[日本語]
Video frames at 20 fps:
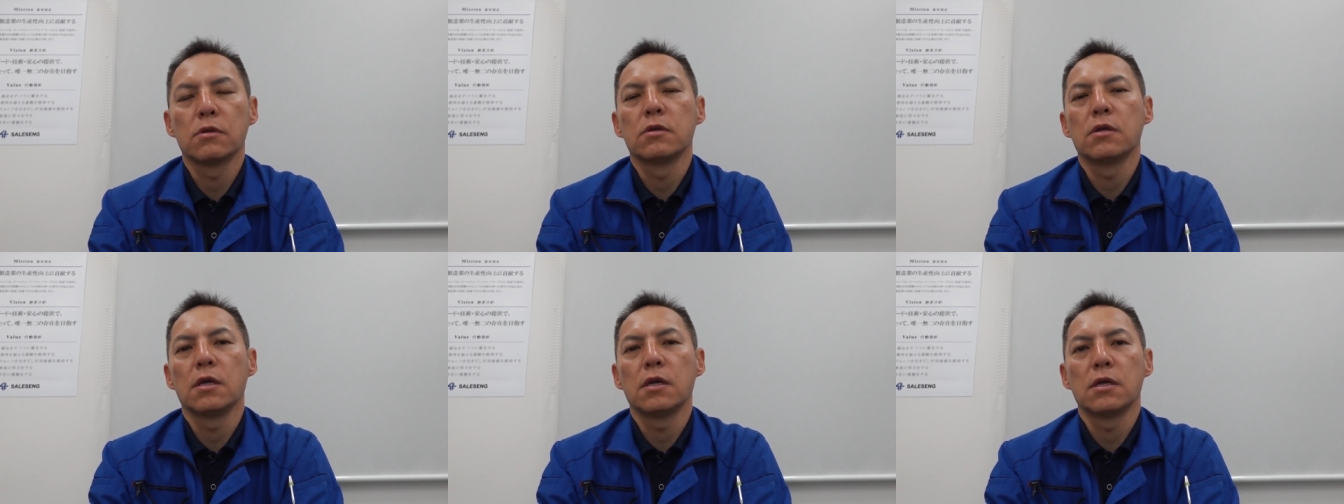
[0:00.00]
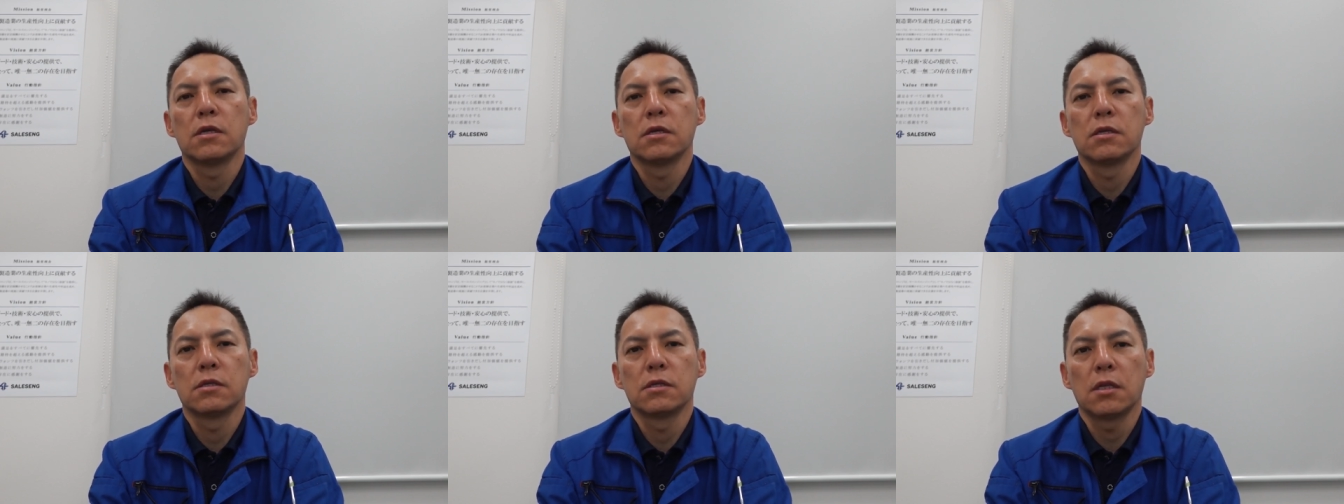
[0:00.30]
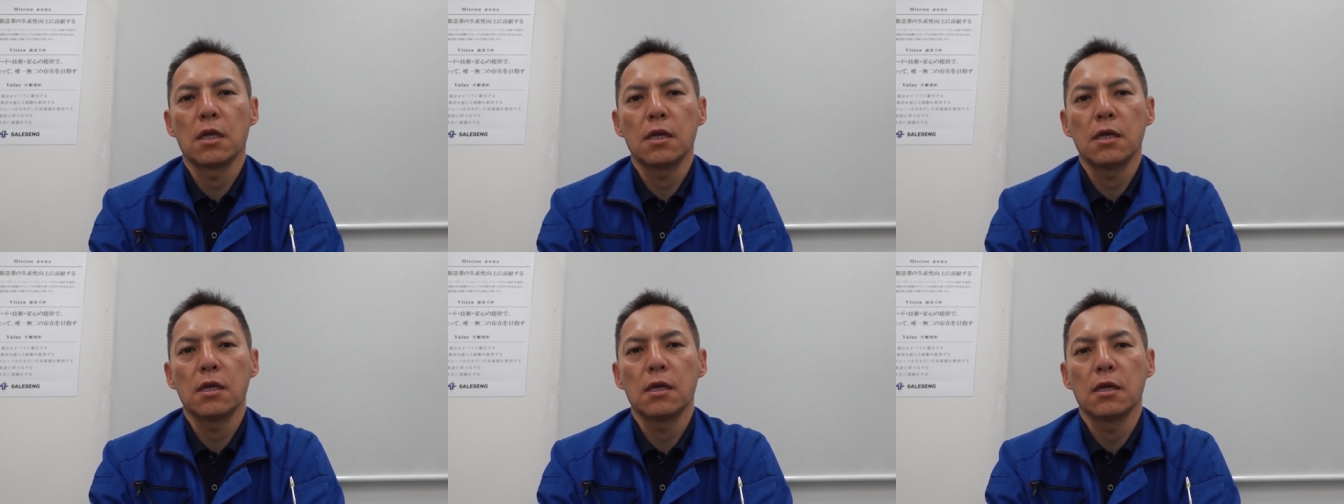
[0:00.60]
え
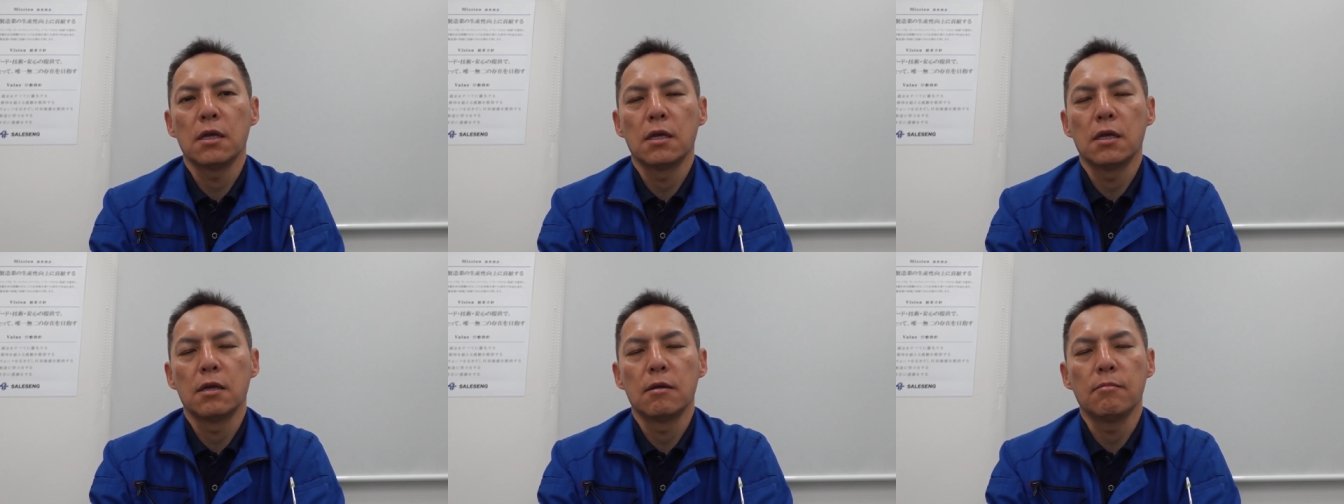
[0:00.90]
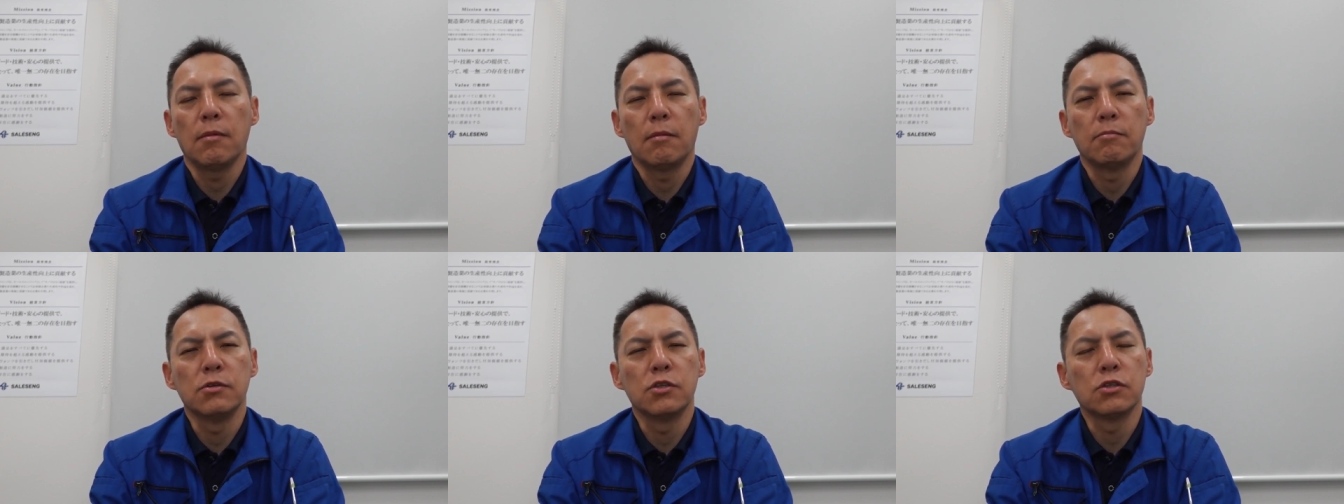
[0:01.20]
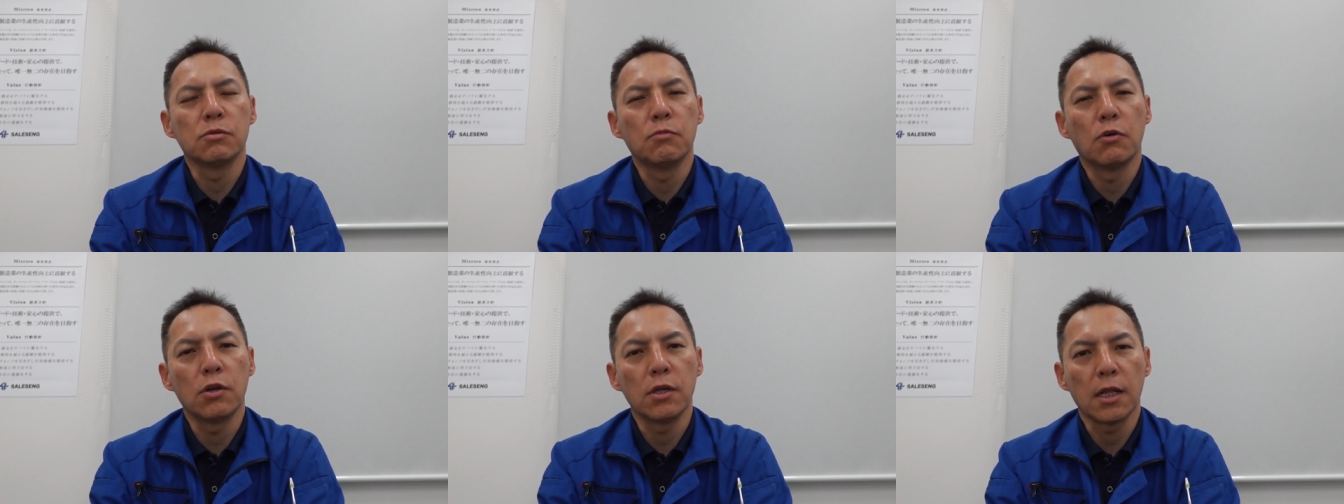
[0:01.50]
で、えまあ、
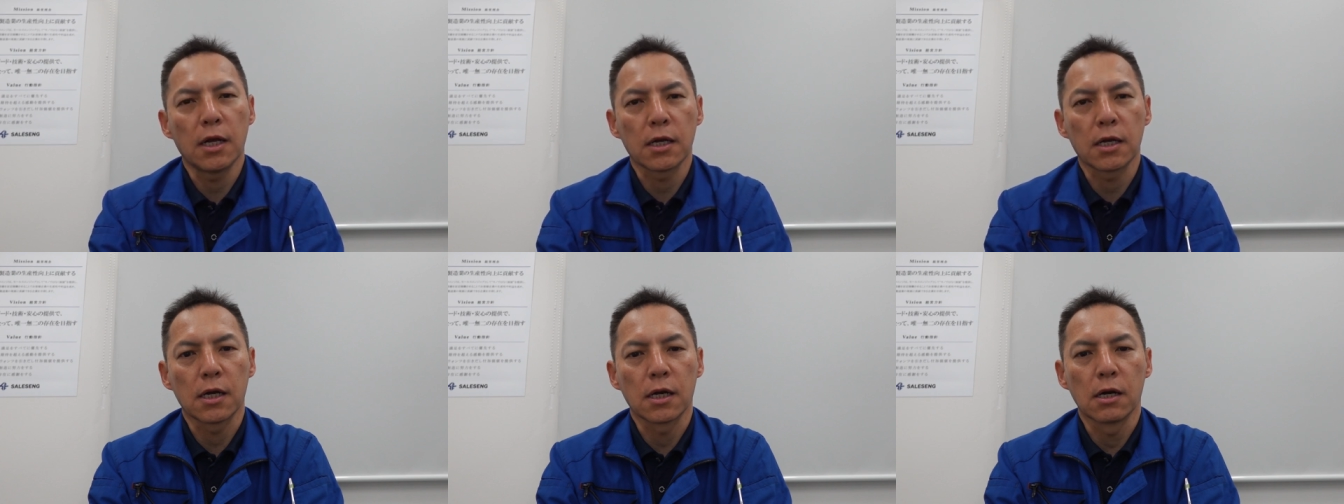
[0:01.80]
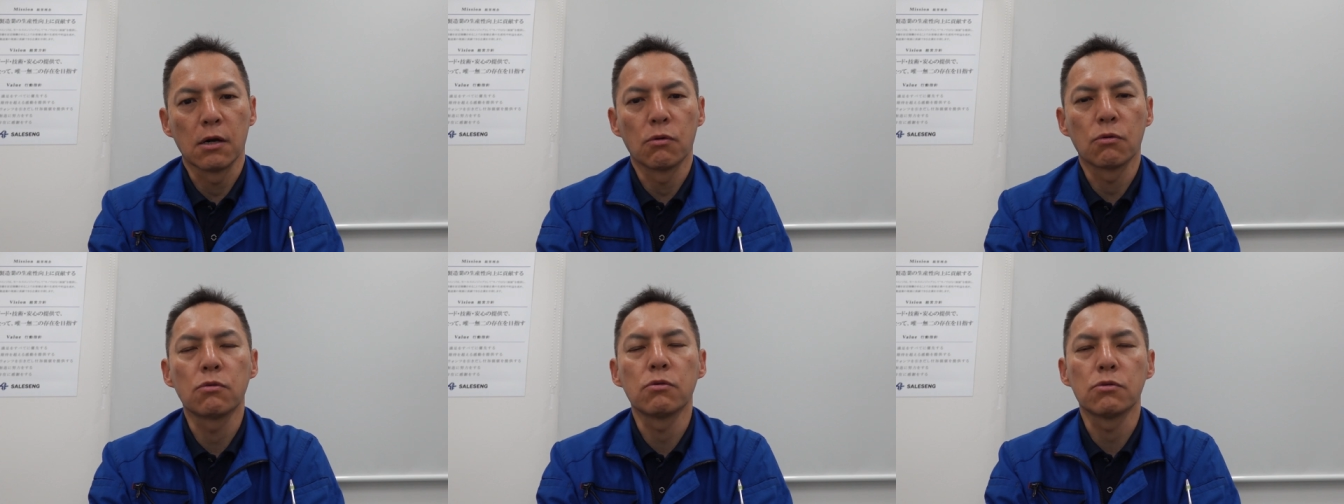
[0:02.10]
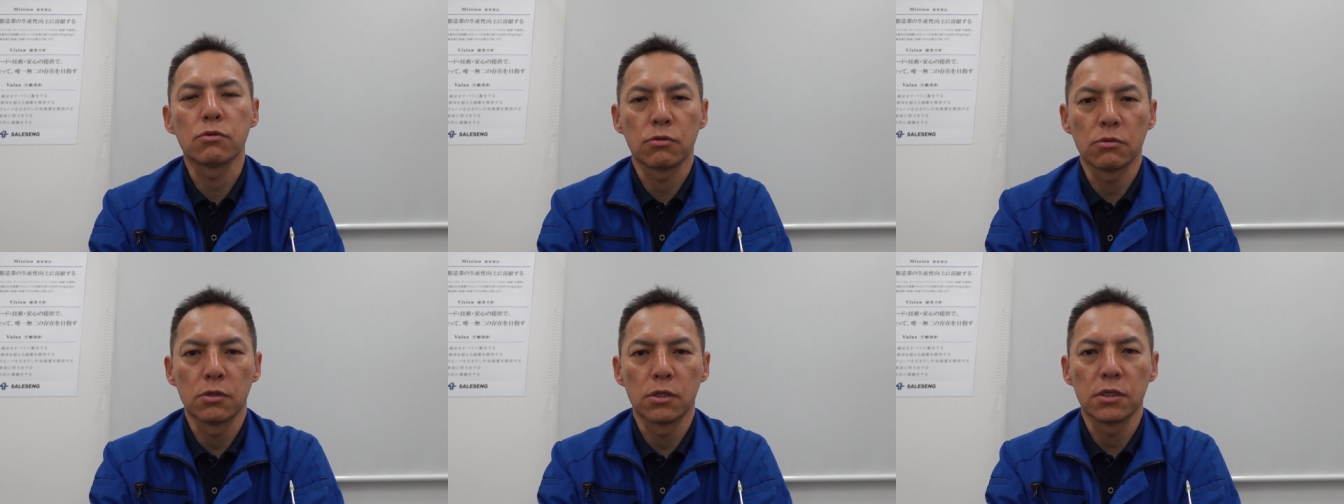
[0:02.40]
水漏れなんかが起こ
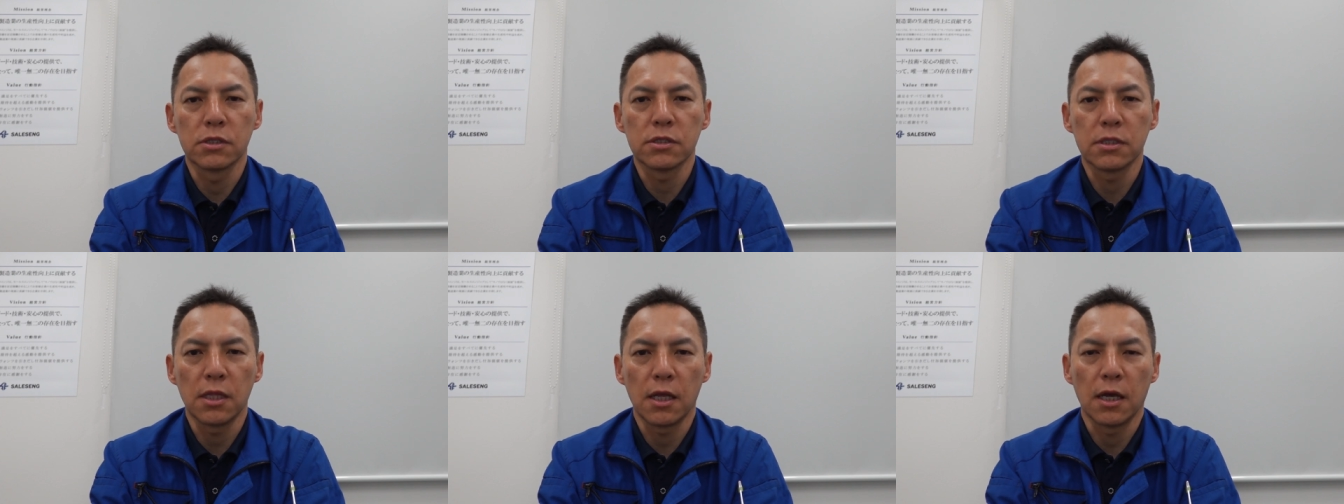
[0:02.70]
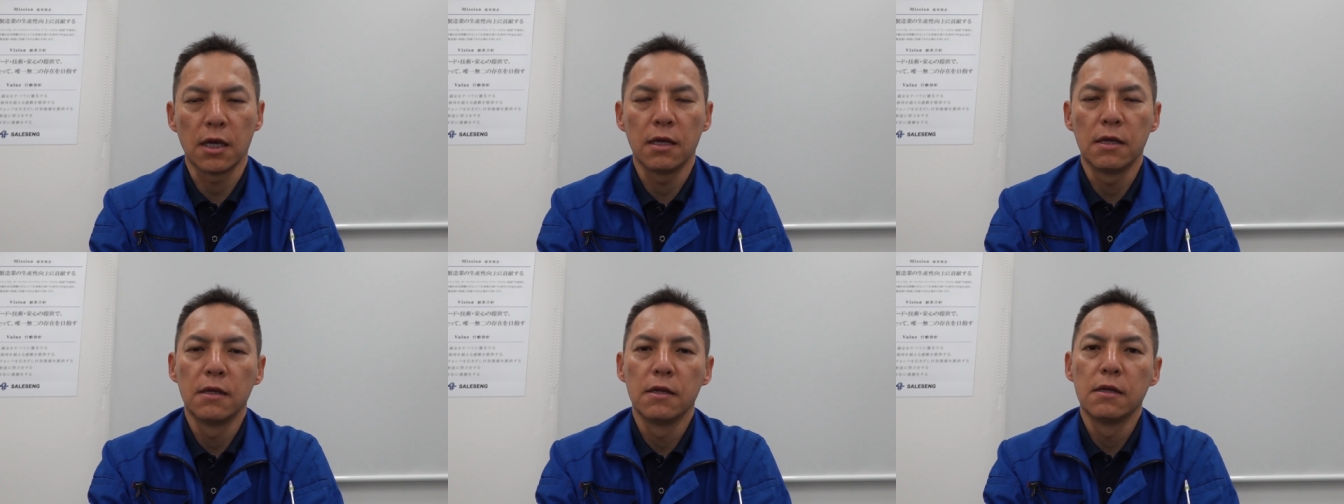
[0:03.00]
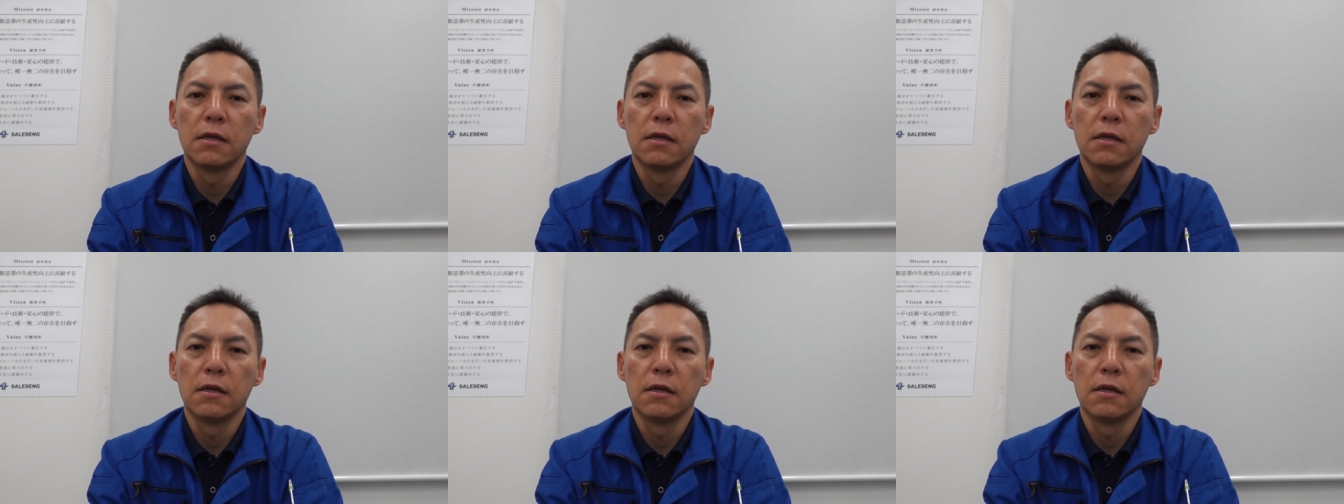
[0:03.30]
るとですね、